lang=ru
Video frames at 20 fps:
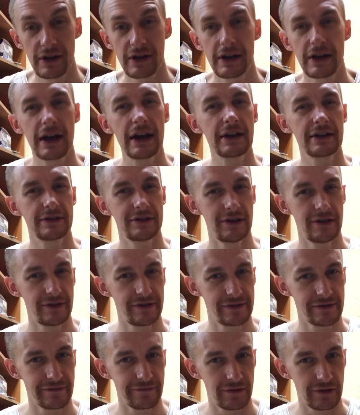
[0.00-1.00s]
Как
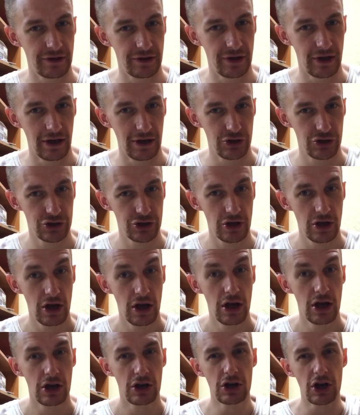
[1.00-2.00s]
действовать дальше,
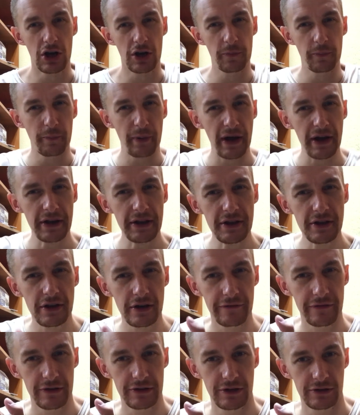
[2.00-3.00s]
как
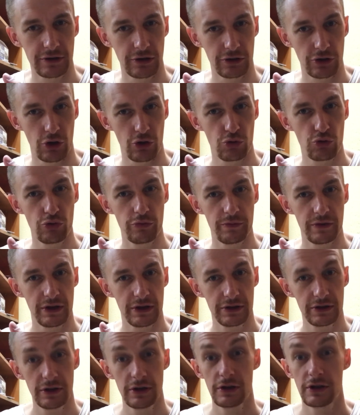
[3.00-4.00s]
парировать этот
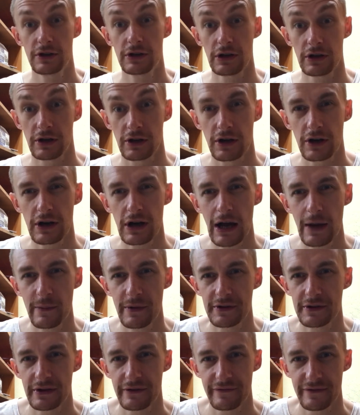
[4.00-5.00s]
аргумент, как
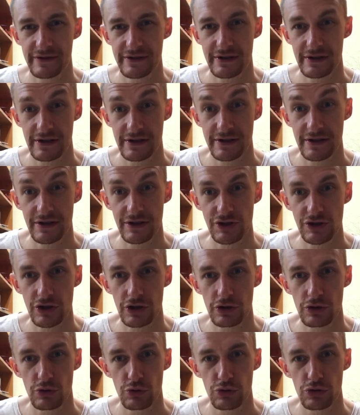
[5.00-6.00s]
грамотно возразить
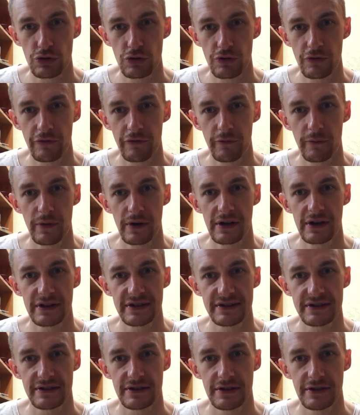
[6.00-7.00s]
сотруднику в
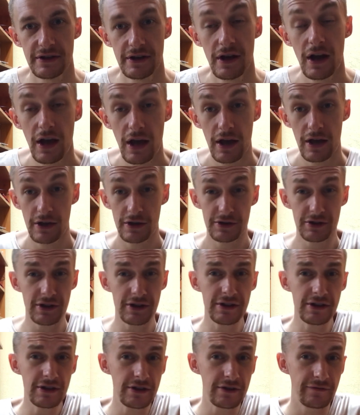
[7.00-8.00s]
магазине, да
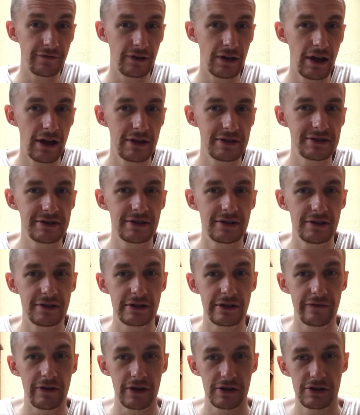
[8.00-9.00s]
и является ли
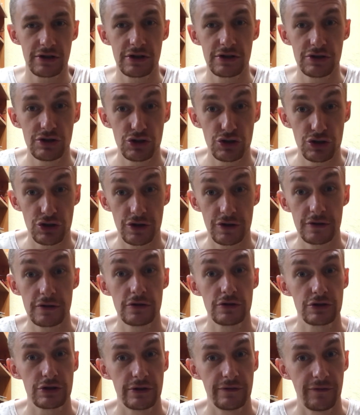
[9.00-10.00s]
товар технически
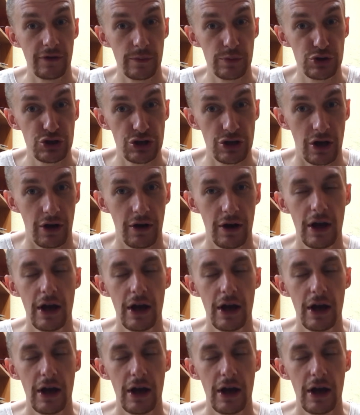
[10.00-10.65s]
сложным вообще.